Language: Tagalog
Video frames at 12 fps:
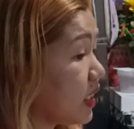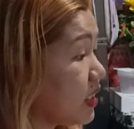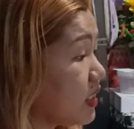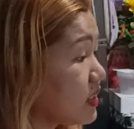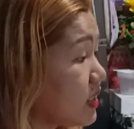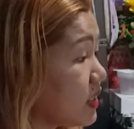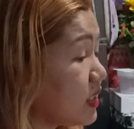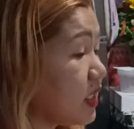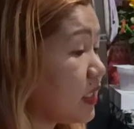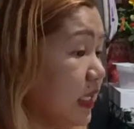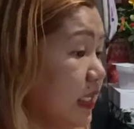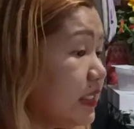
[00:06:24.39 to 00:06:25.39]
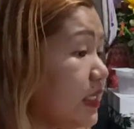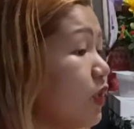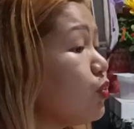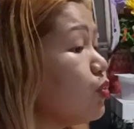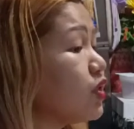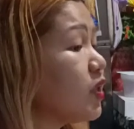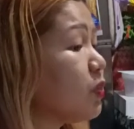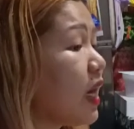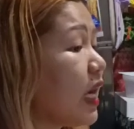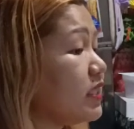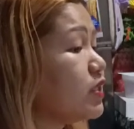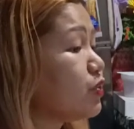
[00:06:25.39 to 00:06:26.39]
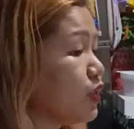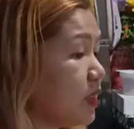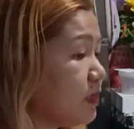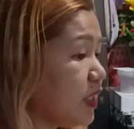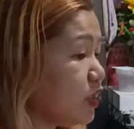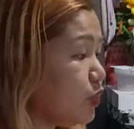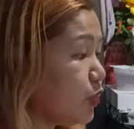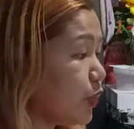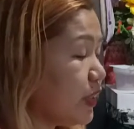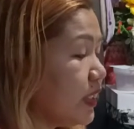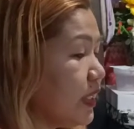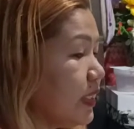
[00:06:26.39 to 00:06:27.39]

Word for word: Kaya talagang nauunawaan ko naman yon.